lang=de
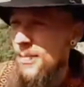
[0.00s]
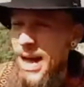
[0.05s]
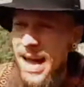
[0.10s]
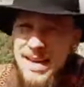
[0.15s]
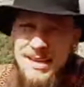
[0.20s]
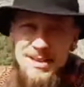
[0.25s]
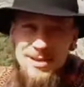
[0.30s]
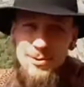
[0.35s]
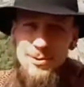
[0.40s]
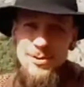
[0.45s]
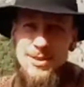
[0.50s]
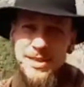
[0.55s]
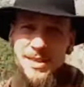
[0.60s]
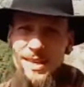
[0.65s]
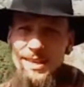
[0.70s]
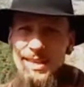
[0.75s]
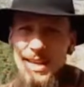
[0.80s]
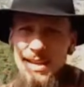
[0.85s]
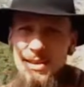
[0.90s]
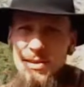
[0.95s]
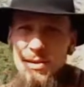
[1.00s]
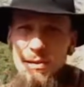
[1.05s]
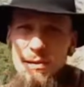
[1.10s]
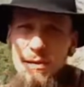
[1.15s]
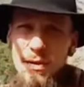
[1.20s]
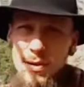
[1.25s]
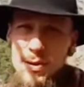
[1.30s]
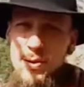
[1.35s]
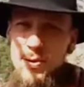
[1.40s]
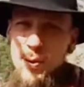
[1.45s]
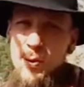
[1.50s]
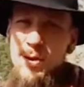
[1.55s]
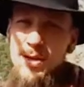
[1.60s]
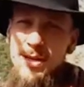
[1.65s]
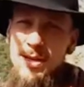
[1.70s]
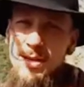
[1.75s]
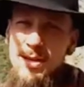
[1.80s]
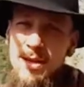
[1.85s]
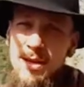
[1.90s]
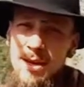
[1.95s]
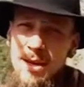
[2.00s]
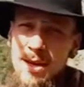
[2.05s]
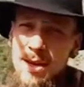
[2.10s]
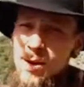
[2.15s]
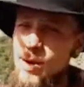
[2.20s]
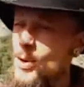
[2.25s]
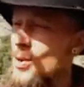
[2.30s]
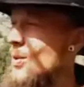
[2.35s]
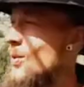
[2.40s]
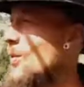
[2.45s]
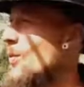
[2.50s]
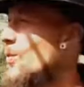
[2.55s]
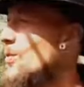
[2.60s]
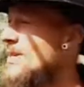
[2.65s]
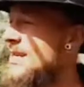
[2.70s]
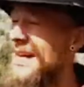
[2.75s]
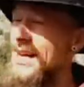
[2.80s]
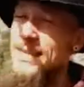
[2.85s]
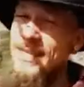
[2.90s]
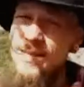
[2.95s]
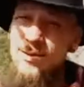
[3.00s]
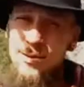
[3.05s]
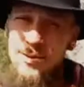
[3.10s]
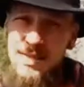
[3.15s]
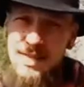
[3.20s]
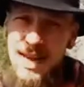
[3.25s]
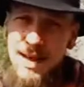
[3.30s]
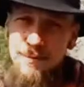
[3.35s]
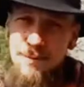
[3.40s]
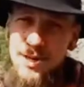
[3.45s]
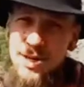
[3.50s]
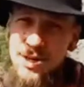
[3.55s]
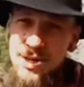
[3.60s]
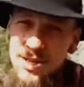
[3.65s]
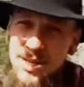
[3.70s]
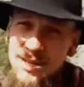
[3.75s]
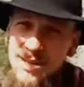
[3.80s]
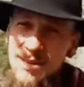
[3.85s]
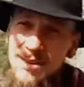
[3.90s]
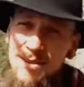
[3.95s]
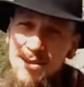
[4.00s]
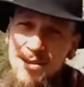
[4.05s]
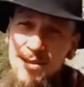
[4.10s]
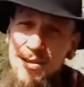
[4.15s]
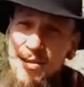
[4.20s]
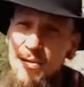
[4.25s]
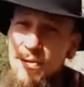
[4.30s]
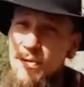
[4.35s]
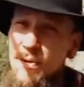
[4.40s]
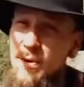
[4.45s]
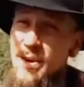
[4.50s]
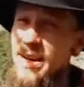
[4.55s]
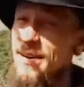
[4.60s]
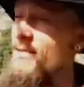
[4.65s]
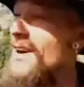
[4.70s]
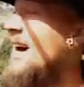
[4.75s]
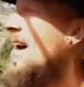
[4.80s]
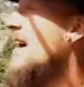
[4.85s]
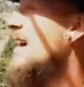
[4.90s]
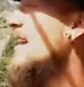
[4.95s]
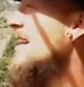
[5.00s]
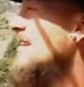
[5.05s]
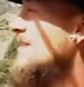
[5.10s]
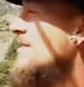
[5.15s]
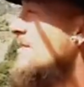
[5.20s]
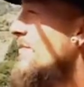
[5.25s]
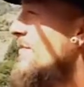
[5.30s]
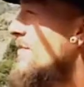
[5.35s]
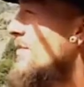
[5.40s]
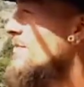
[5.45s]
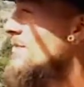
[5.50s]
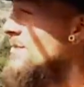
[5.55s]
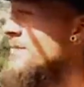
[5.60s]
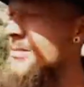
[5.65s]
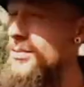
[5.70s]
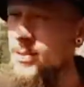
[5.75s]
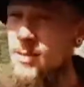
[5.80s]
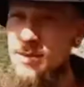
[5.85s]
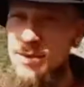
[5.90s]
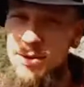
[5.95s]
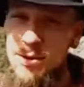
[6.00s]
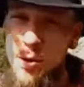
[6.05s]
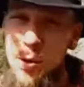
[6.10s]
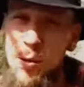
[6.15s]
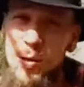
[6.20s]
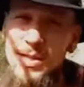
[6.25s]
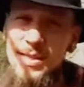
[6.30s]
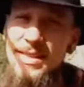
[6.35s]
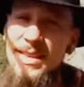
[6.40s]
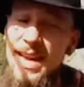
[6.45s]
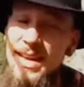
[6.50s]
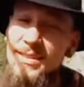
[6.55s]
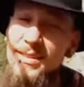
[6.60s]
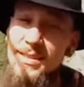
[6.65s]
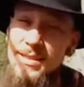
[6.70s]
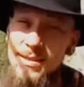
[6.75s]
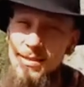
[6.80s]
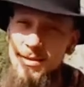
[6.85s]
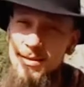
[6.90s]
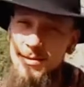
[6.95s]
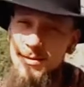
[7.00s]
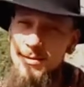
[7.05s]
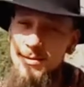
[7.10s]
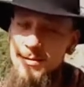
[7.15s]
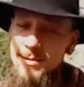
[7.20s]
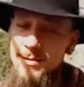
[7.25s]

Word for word: ab, halten uns da drin verknotet und halten uns abgeschnitten von der Wahrheit, vom großen Ganzen.